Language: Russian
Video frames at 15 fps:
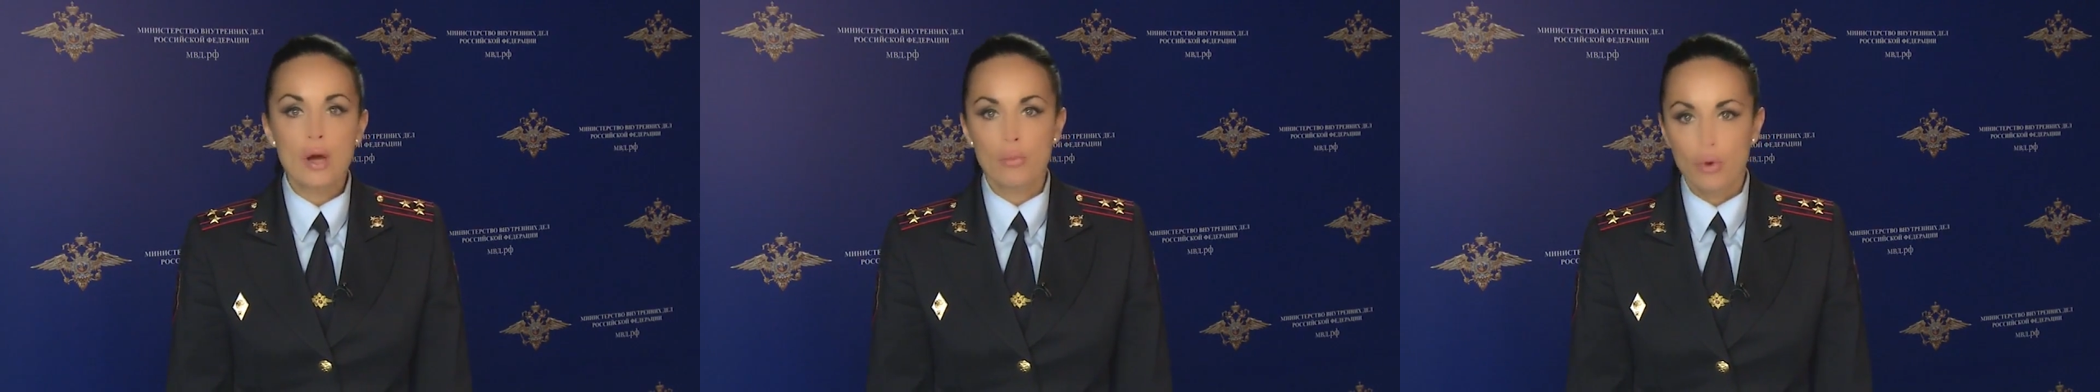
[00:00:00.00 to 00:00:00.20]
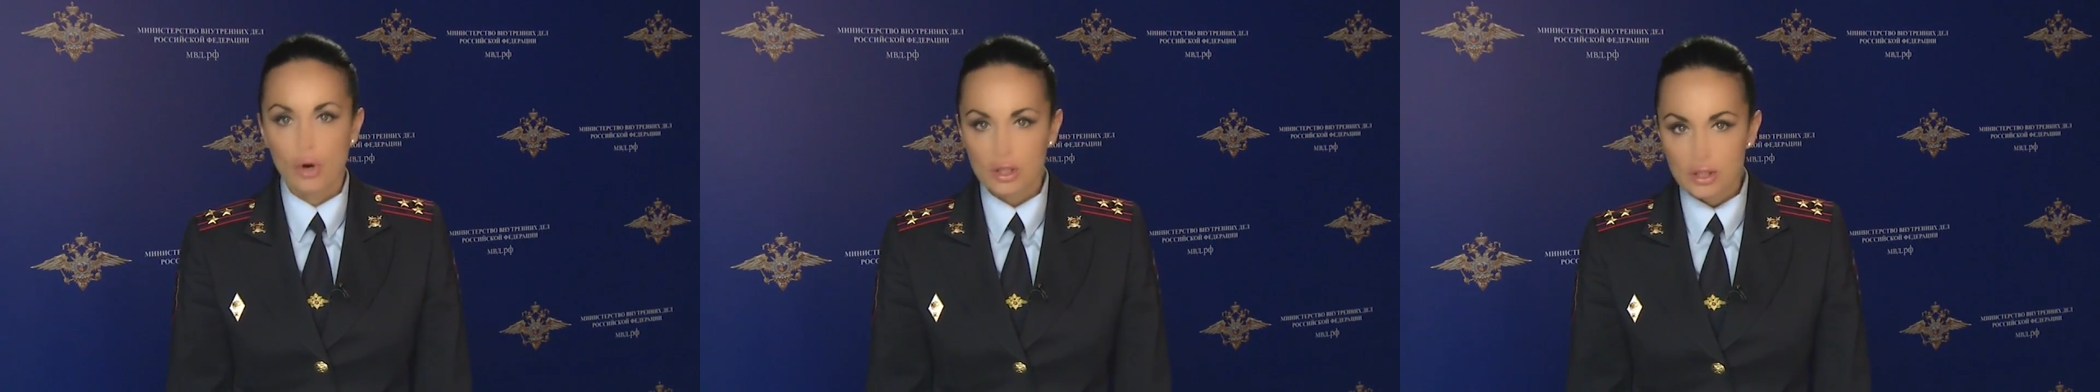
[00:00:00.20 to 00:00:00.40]

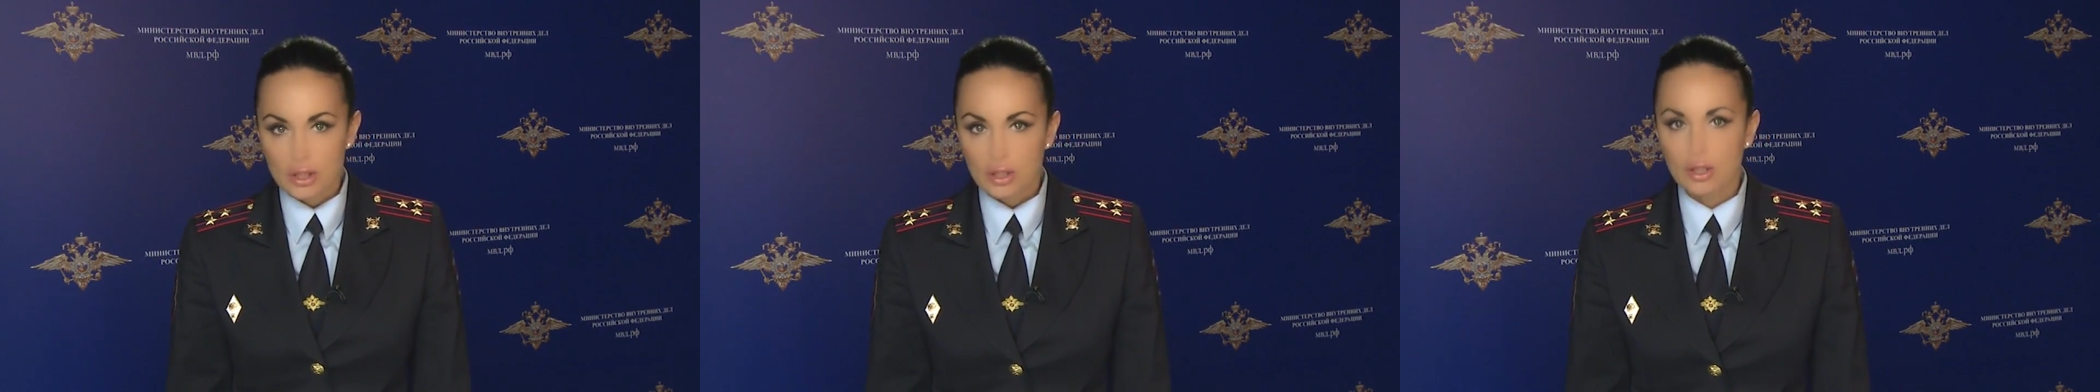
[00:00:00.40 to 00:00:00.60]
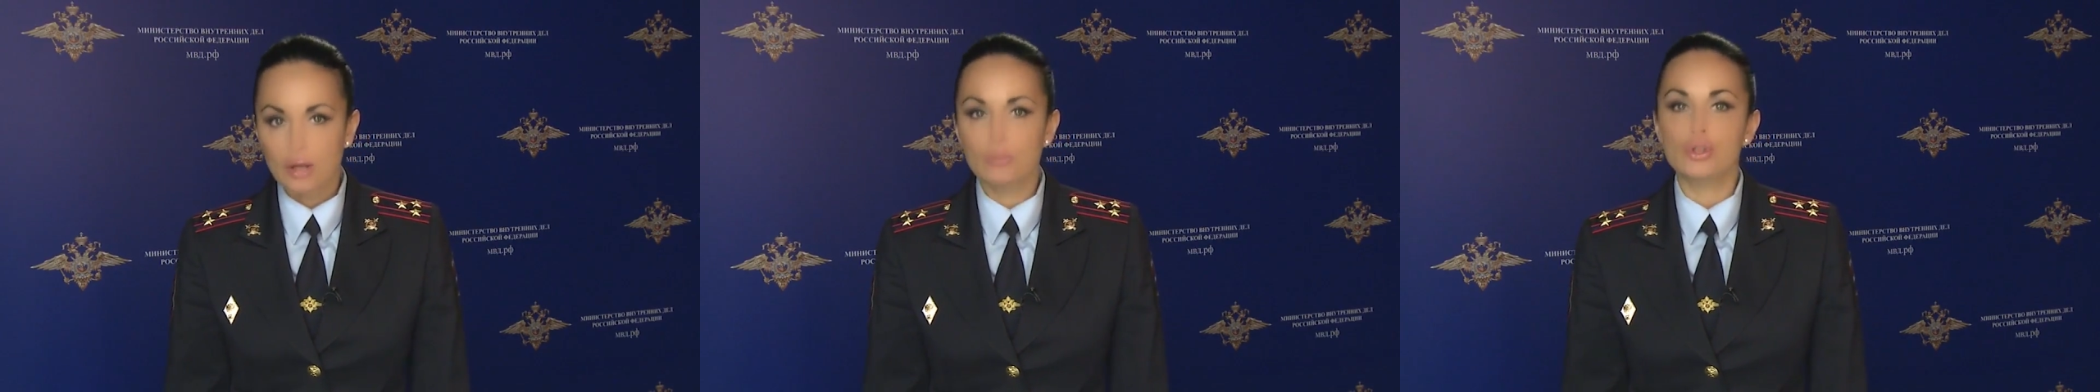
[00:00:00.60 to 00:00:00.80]
По
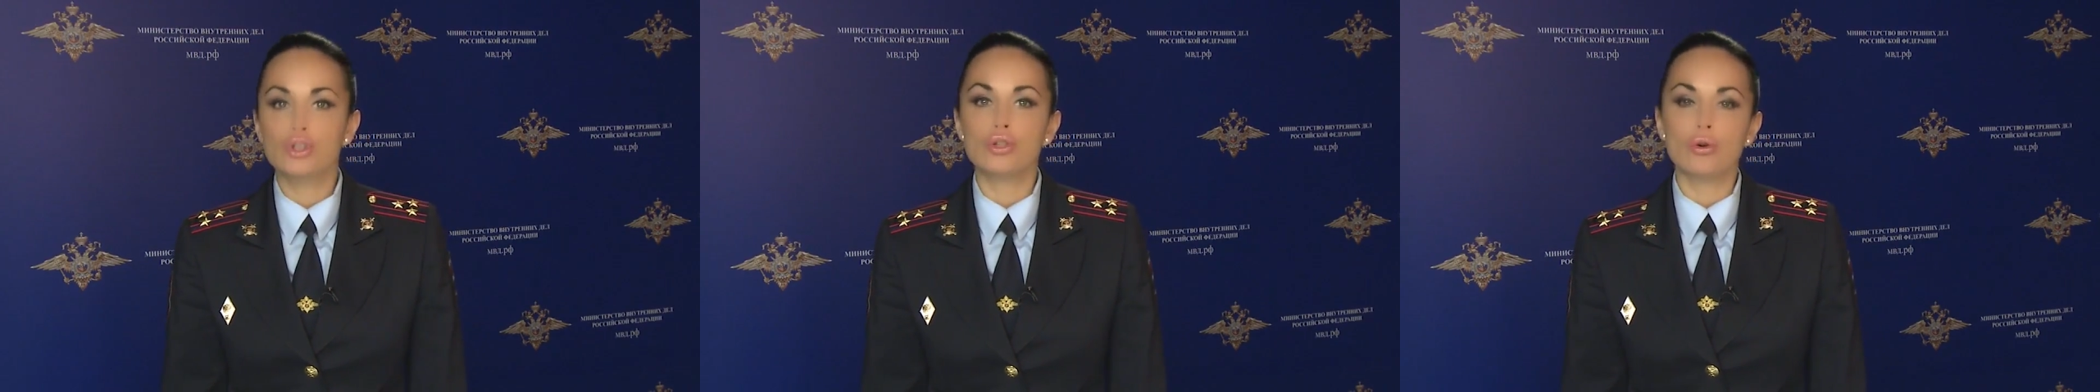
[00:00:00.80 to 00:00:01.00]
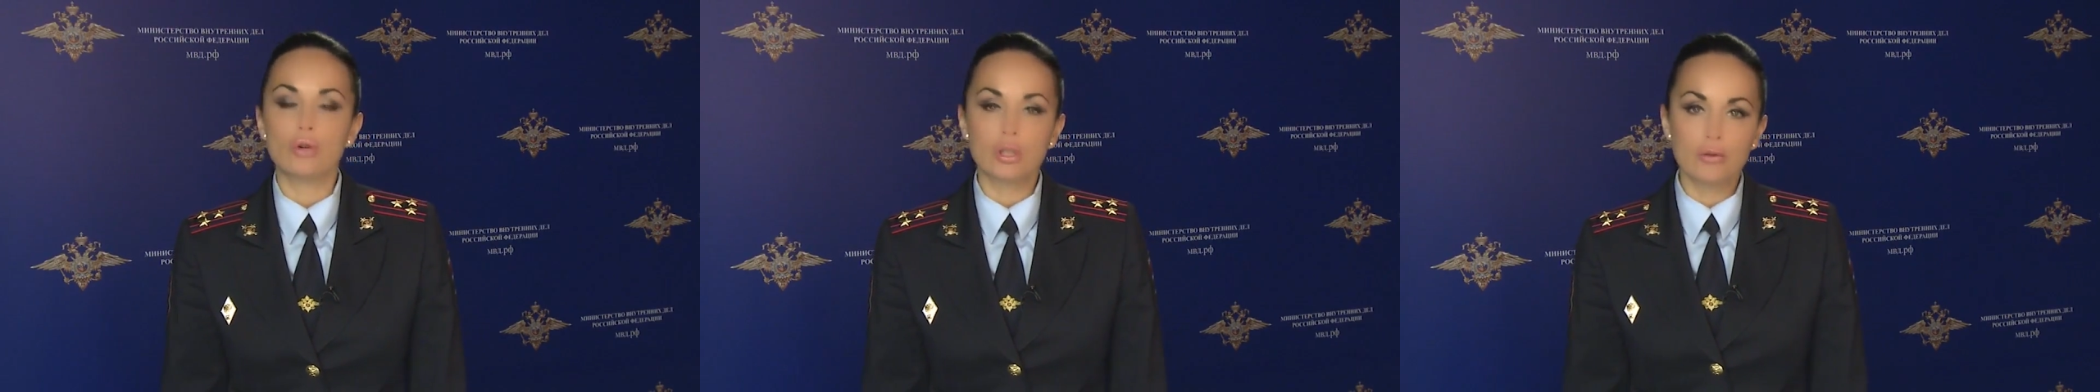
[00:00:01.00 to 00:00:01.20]
оценкам
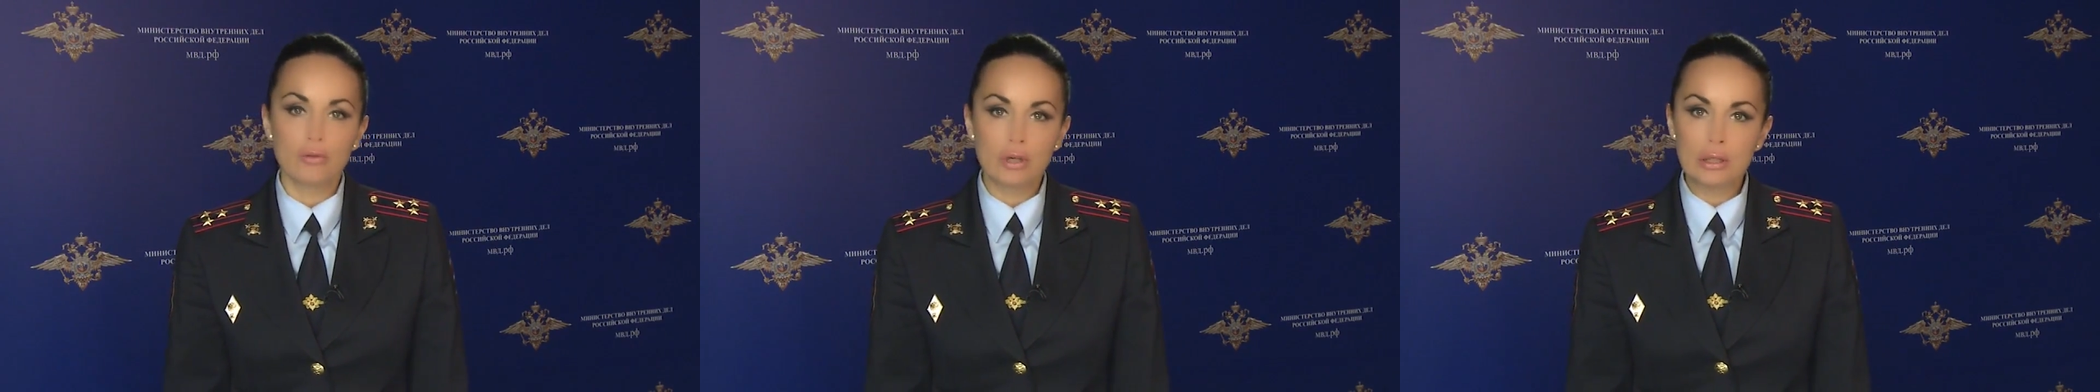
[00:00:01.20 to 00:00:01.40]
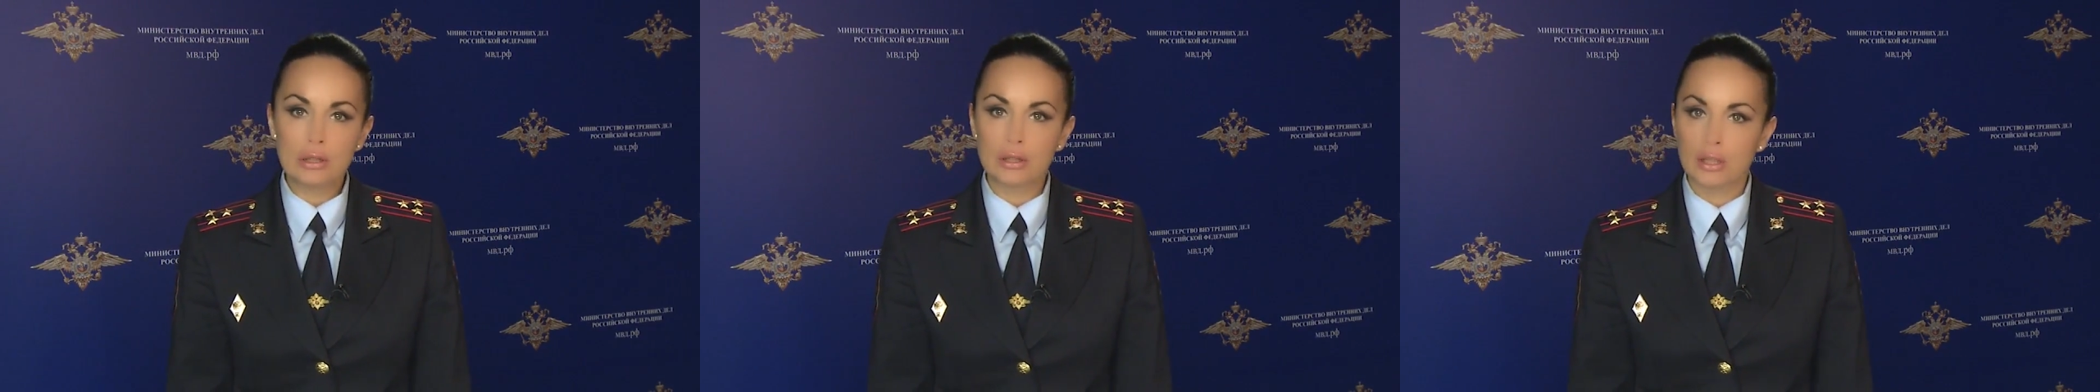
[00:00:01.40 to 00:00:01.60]

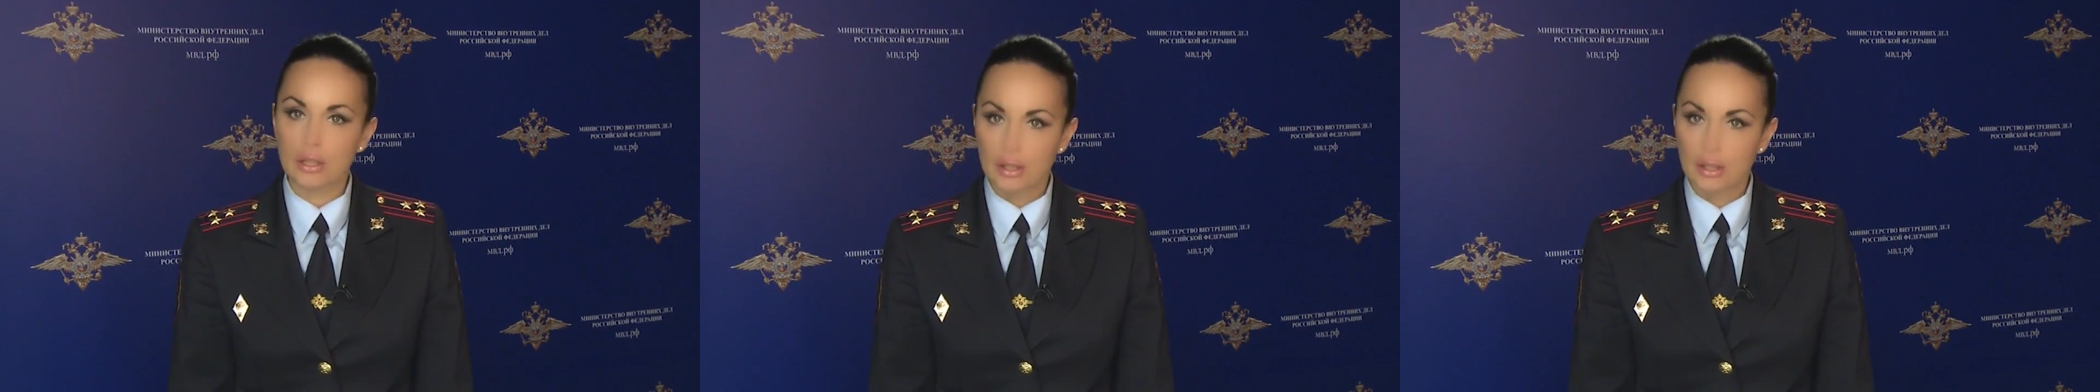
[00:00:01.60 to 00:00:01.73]
черного рынка